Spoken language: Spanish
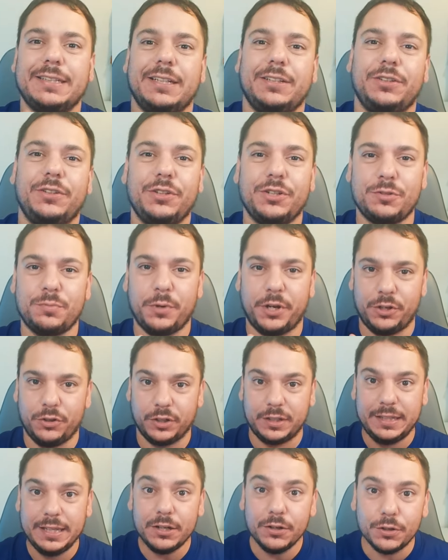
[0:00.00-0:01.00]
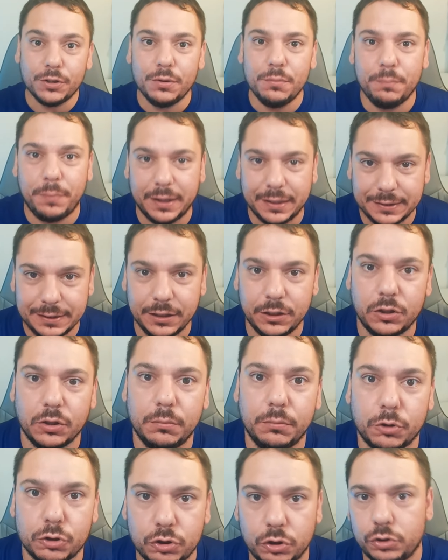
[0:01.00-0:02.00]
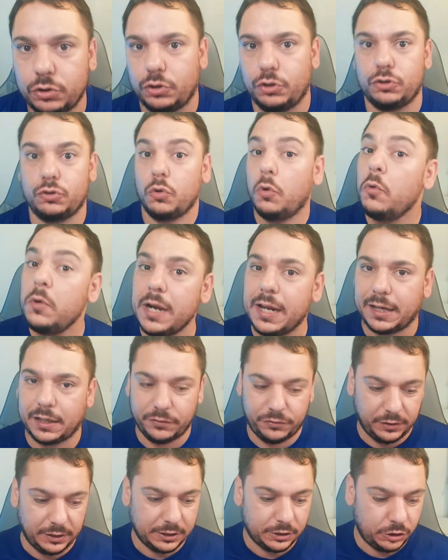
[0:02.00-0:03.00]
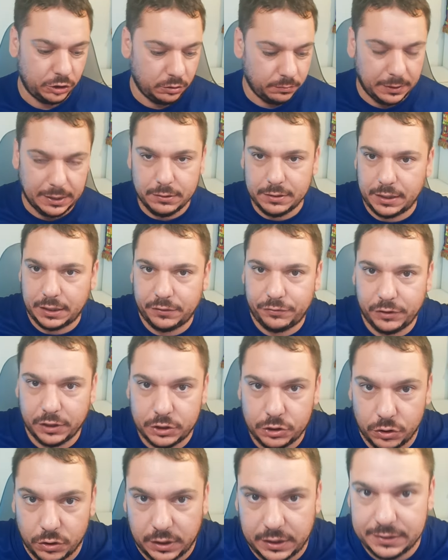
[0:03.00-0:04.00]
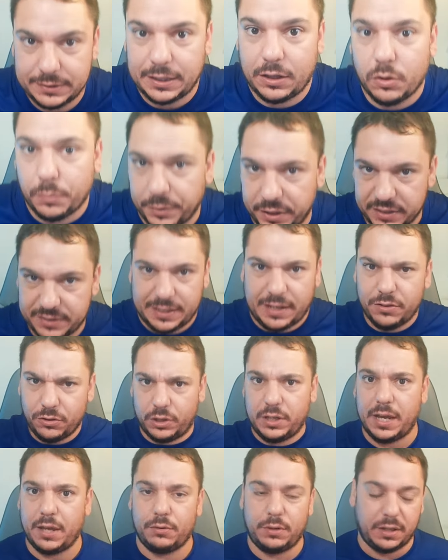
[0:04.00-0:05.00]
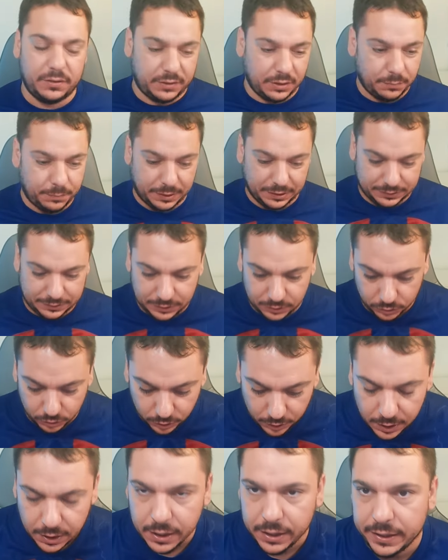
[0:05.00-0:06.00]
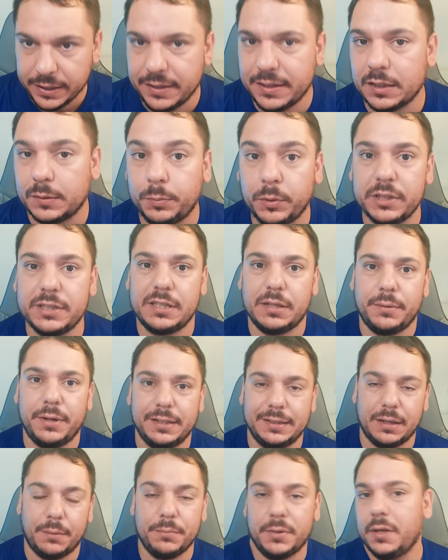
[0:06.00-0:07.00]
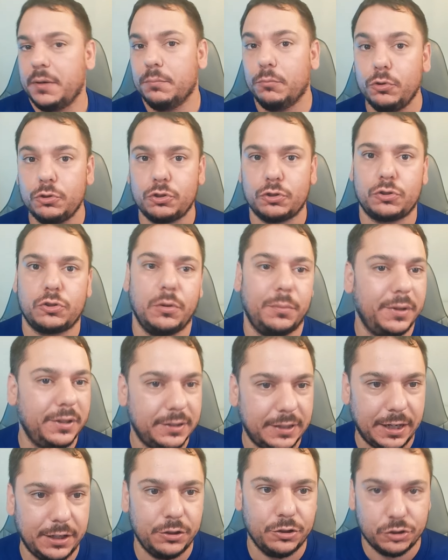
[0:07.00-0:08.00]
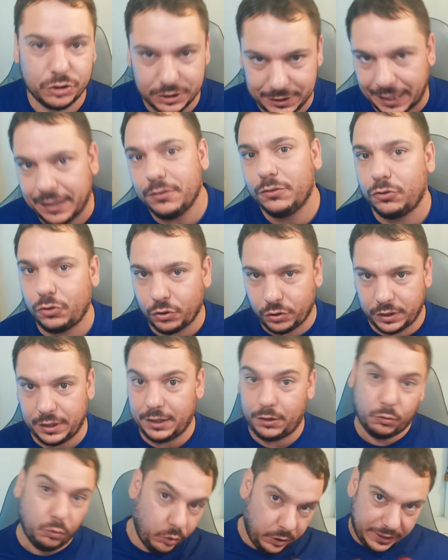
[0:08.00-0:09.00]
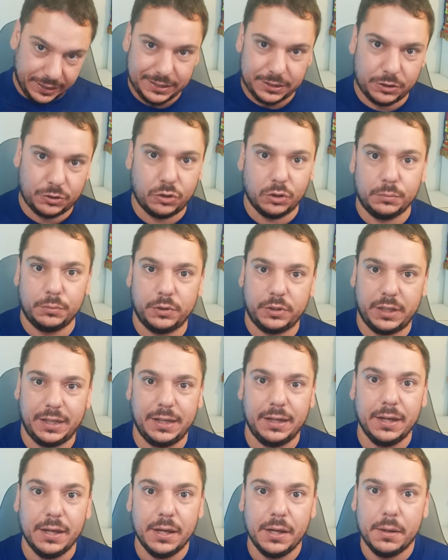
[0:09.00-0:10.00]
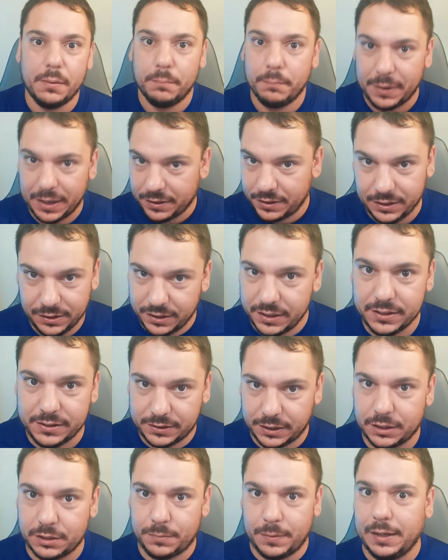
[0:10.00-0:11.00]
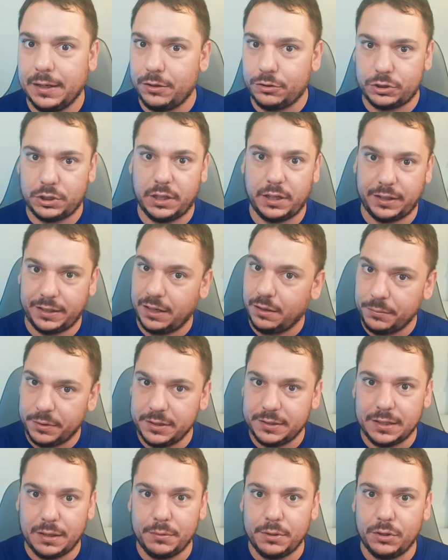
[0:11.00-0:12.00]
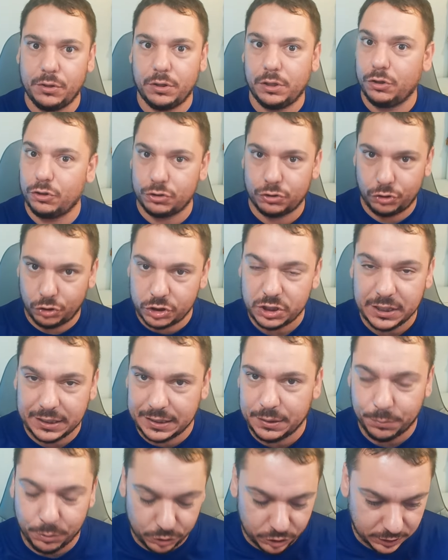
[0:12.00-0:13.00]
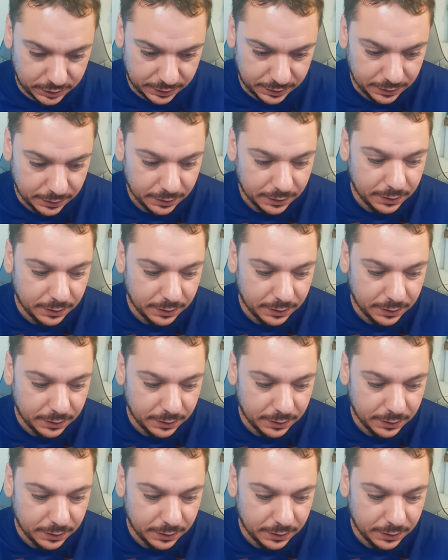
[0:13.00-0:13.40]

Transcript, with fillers: a todos. Bueno, quiero compartir con vosotros una reflexión, ¿vale? Una reflexión que he estado pensando ya durante el partido y después de ver también muchos comentarios tanto de culés como de madridistas, ¿vale? O sea, realmente ha habido de los dos equipos que